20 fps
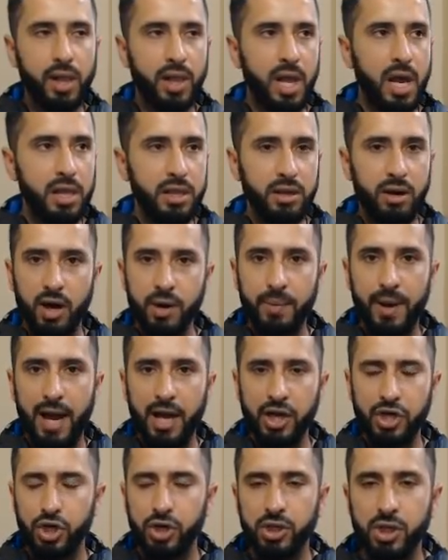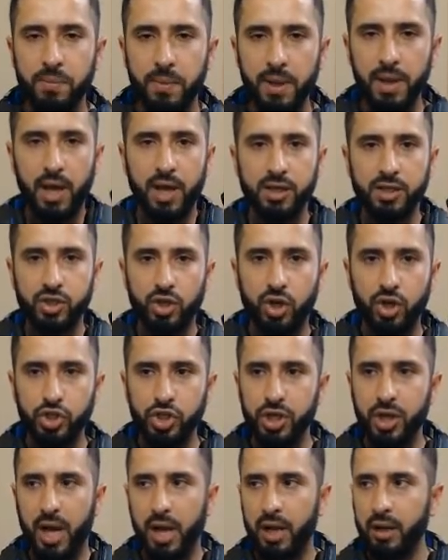ثلاثه اربعه عشرة انت ما خسران
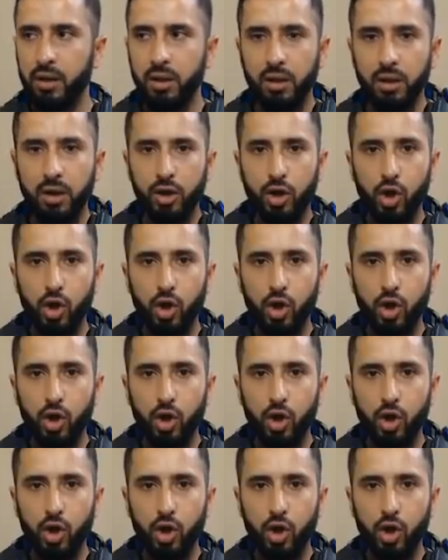شيء يعني